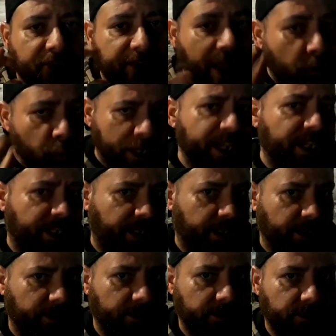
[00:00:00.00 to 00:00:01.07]
Tem um link,
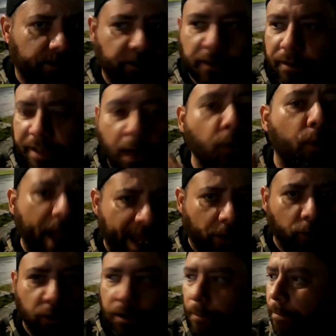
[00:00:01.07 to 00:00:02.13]
tem um
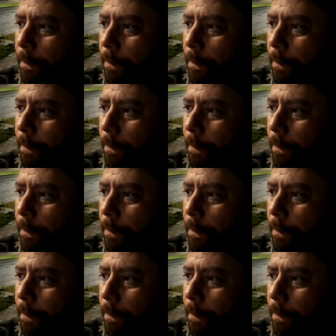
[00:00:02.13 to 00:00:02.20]
elo.